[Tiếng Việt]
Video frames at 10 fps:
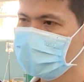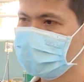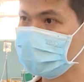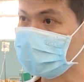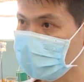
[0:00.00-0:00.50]

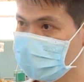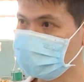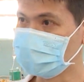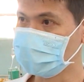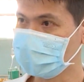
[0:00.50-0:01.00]
rửa tay
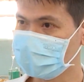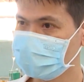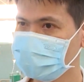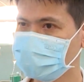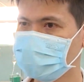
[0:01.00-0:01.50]
thường xuyên
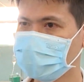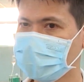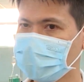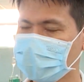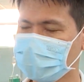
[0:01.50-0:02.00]

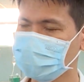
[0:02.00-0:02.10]
và